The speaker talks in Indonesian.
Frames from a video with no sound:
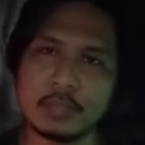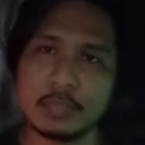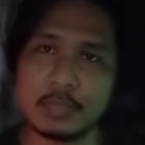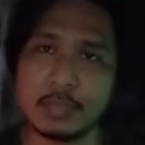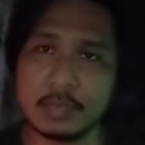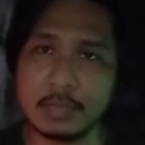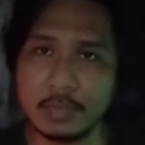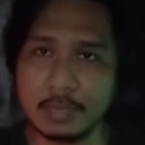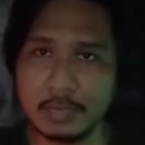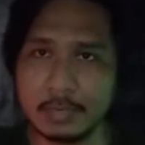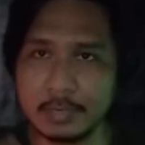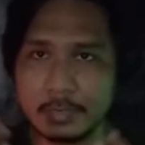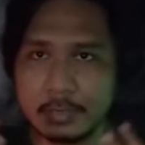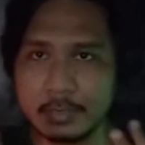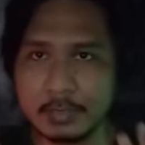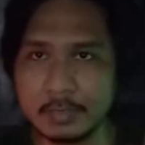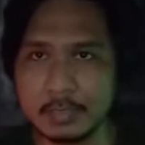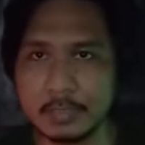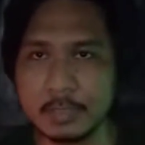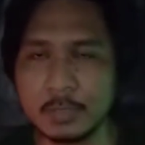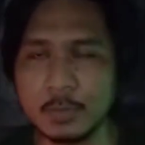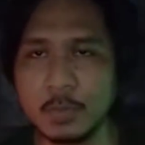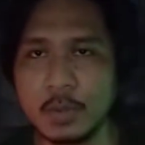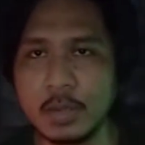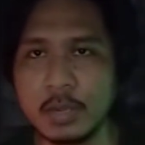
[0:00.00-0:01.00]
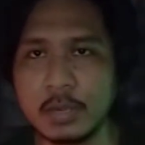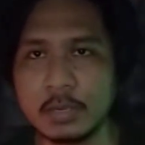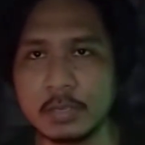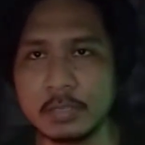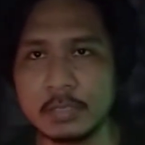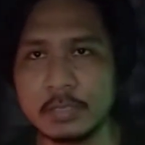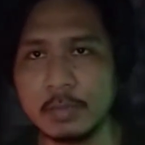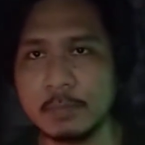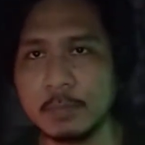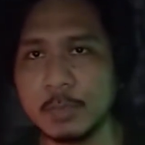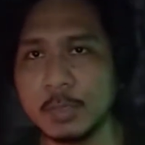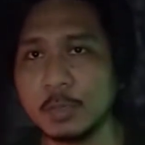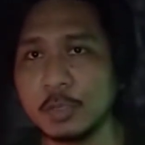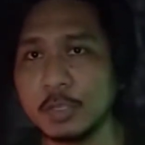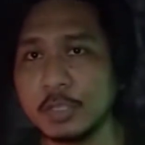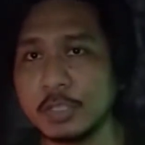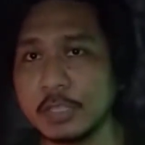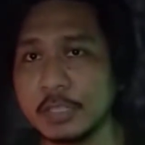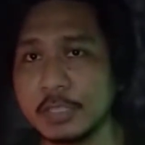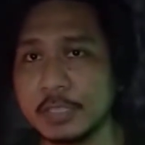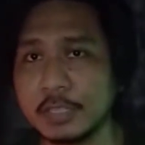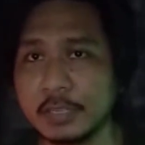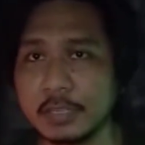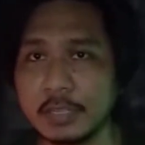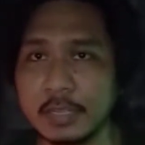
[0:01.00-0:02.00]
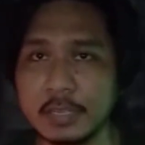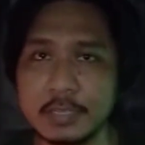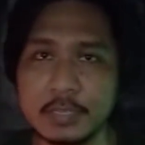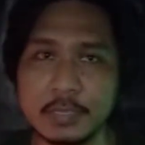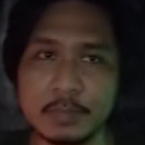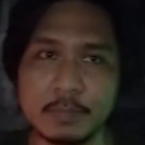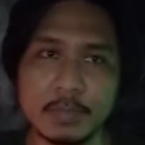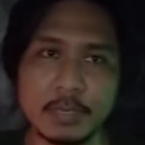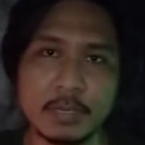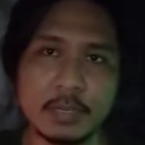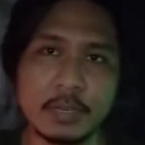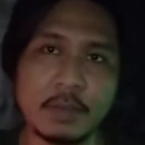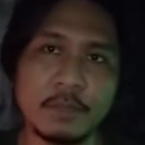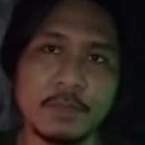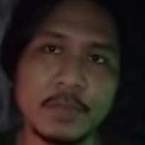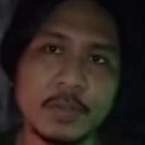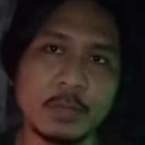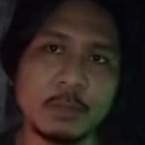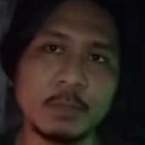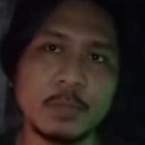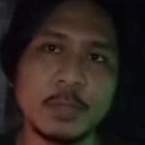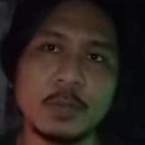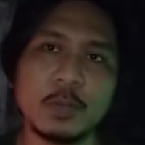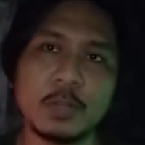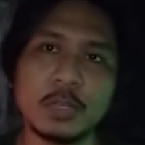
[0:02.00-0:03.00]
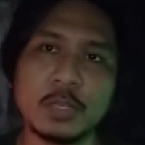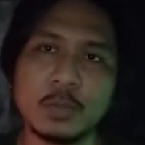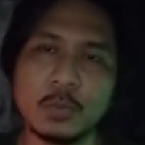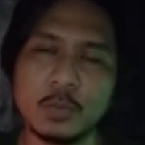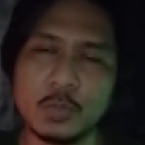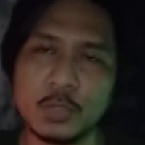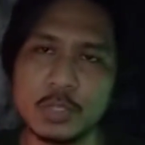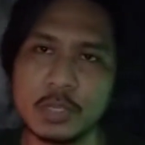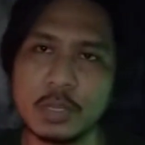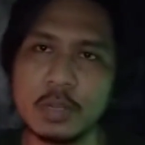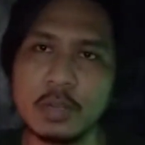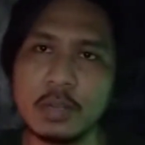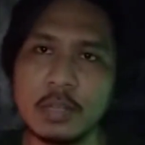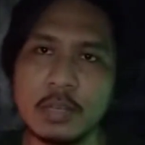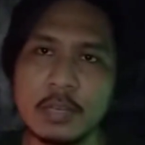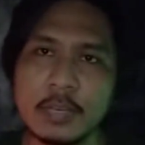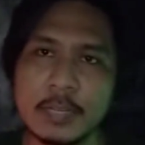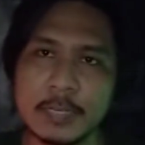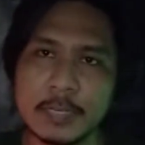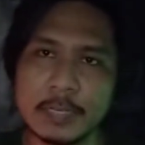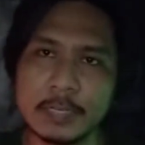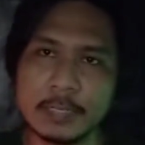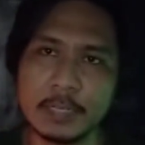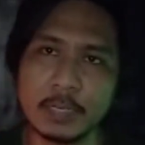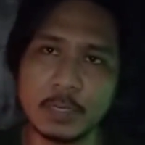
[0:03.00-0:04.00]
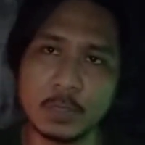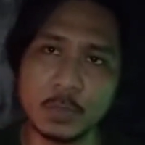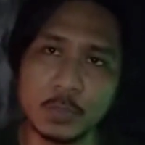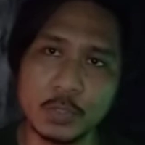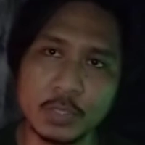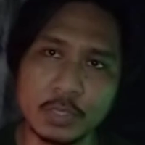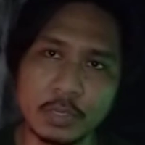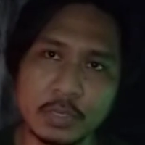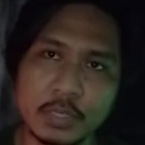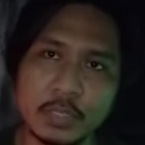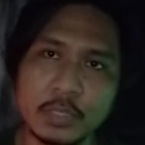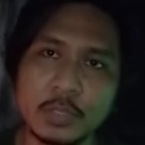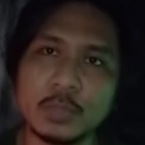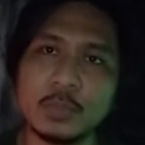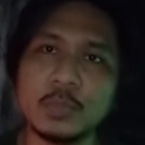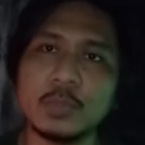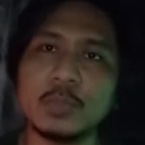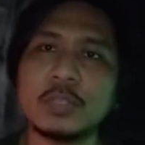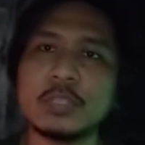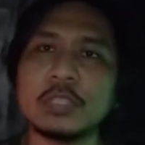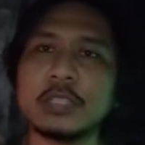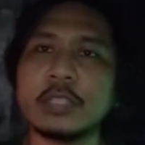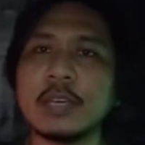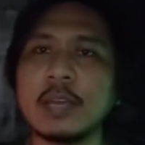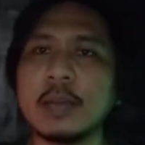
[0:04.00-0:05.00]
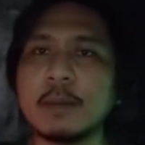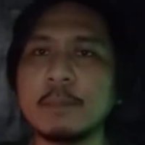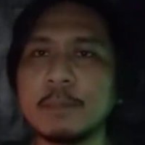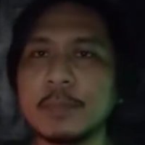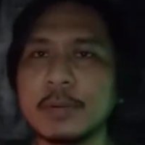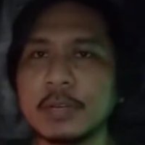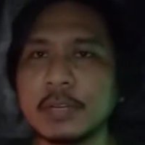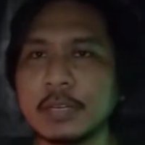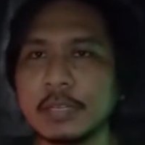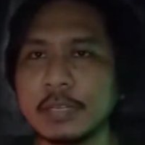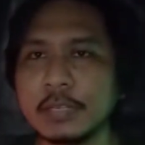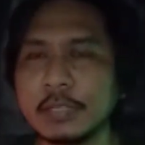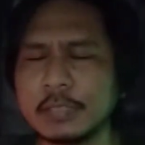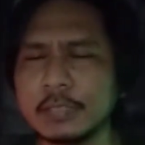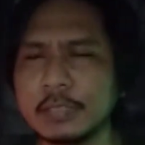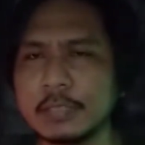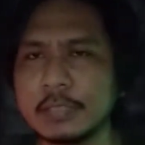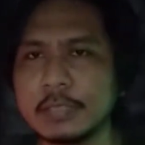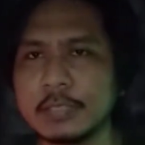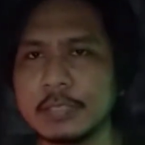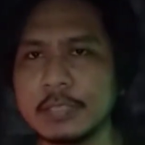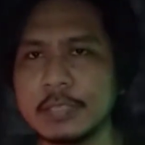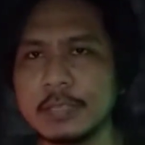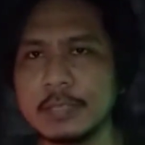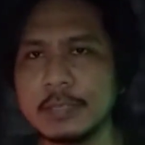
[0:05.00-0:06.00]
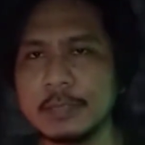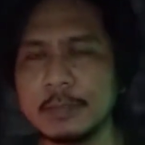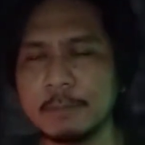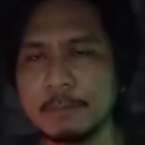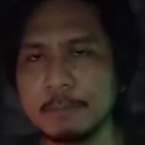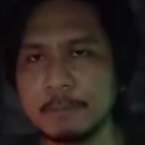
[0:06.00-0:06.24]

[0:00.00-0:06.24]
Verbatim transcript: dan sewaktu dia menulis disertasi mengenai fenomenologi Husserl dan dari Husserl itu dia mengkritisi